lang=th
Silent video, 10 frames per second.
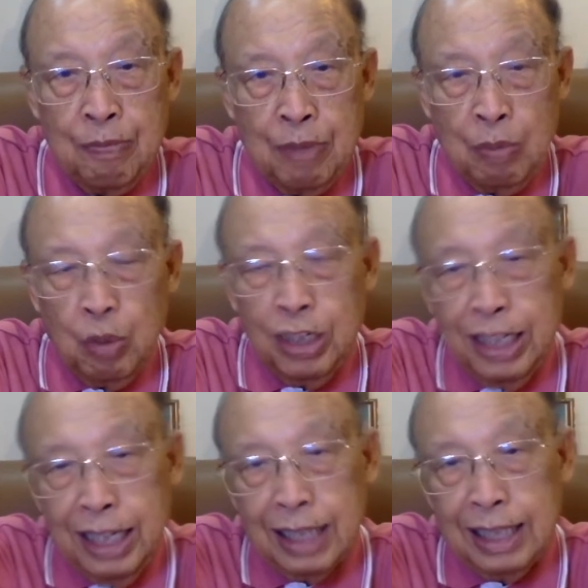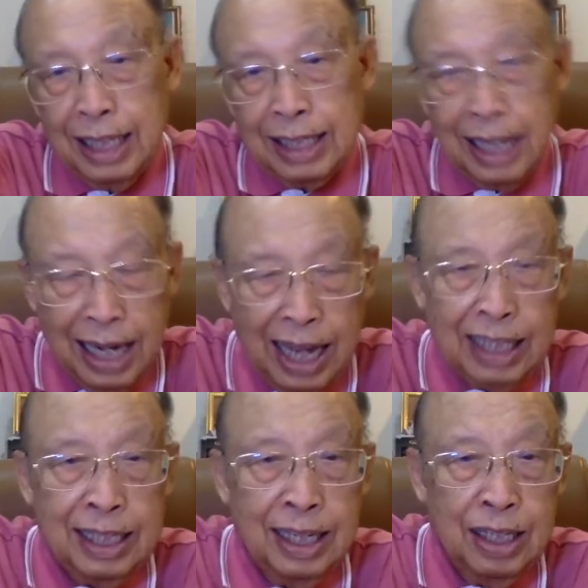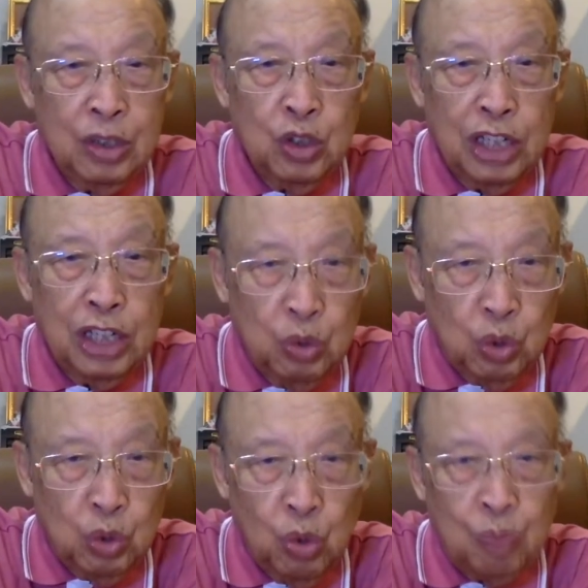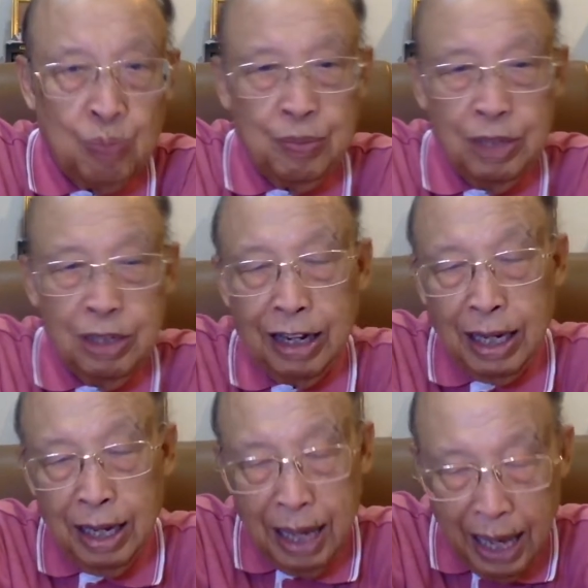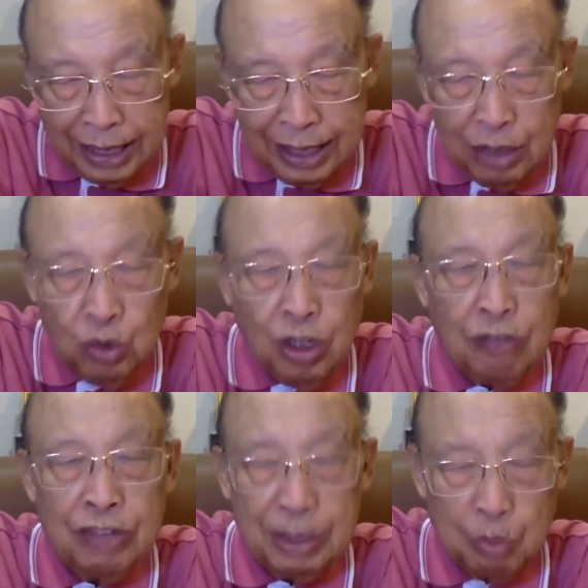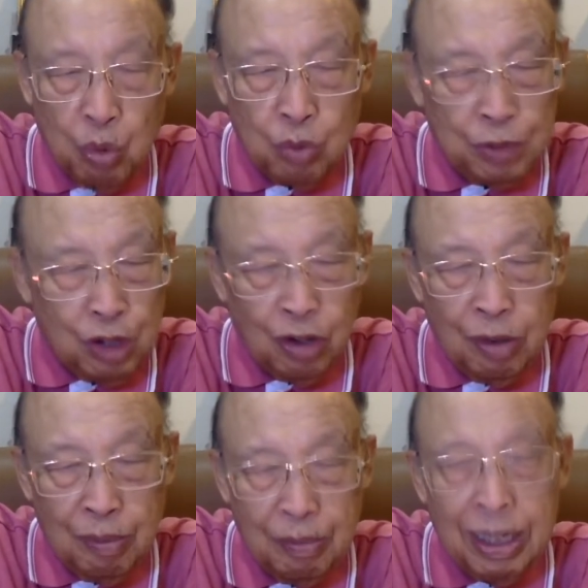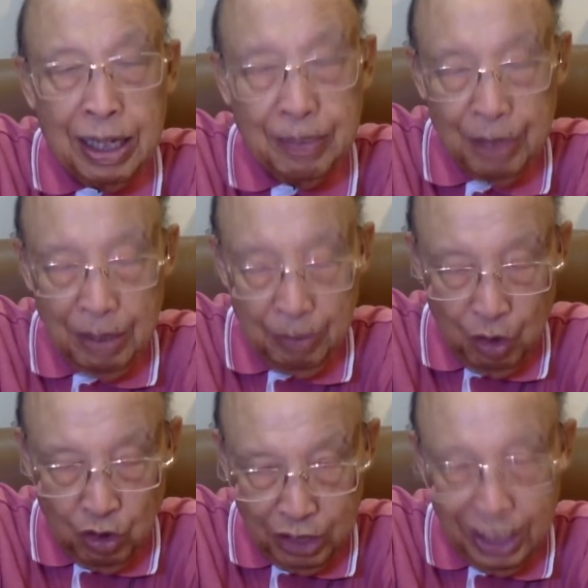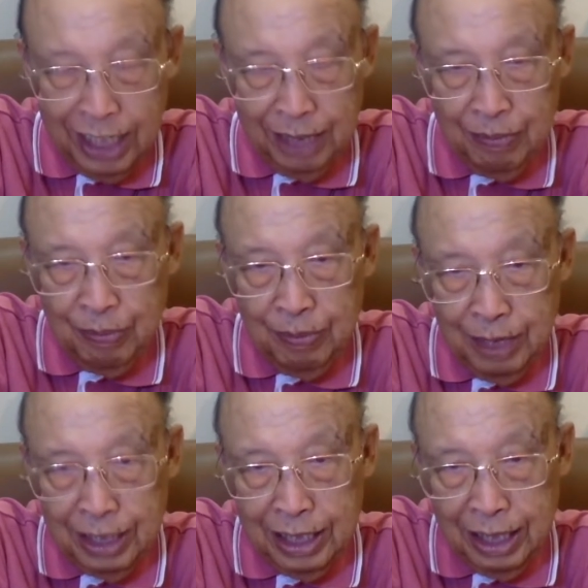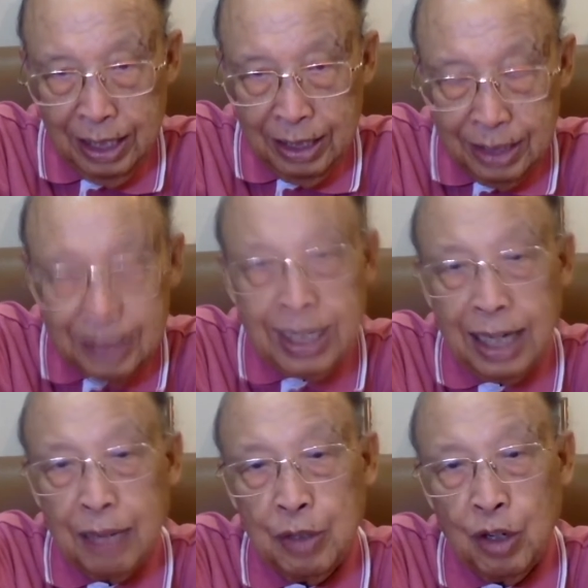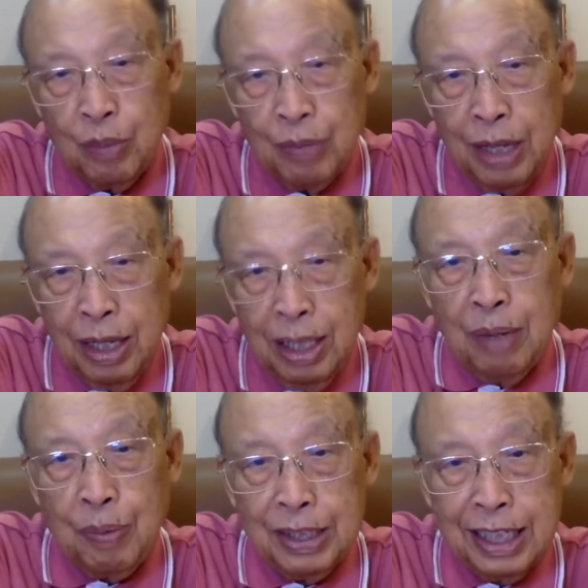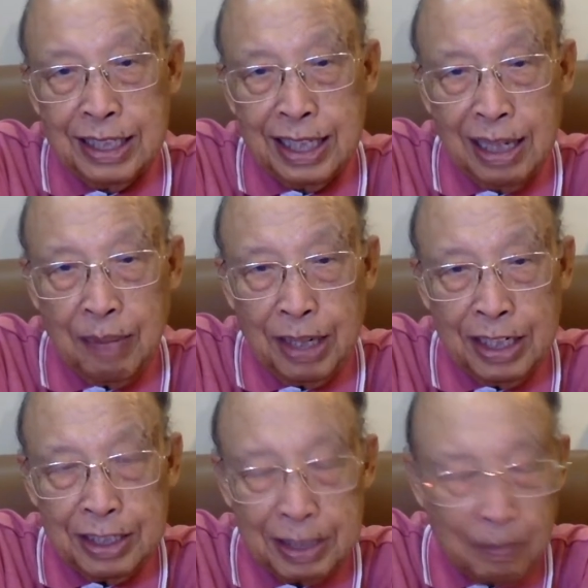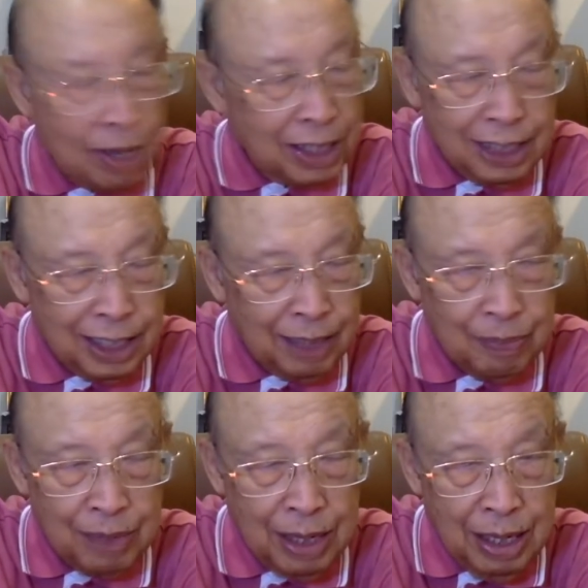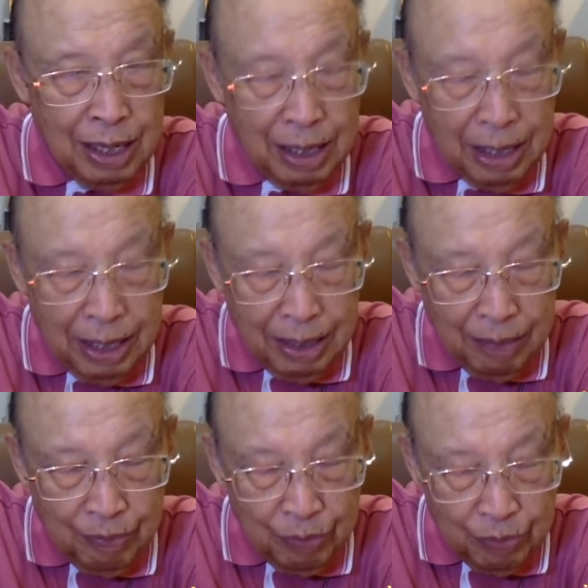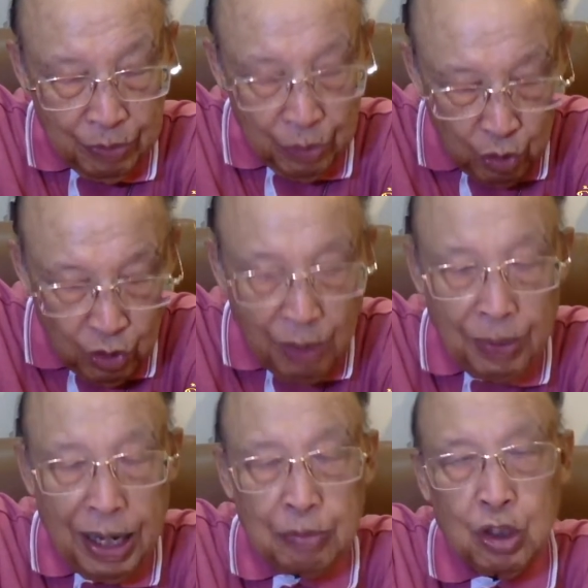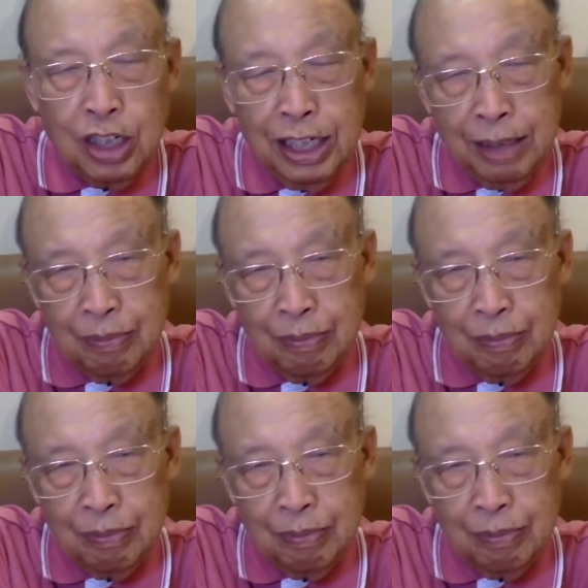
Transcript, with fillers: บทเรียนที่อาจารย์ไล่์อยู่ใน YouTube หรือว่าอาจจะอยู่ใน Facebook พี่น้องบึง พี่น้องก็จะเห็นเรื่องนี้ ศึกษาได้พี่น้อง เรื่องพันธสัญญาใหม่นี่สำคัญแท้ๆอยู่ในพระคัมภีร์ตัวนี้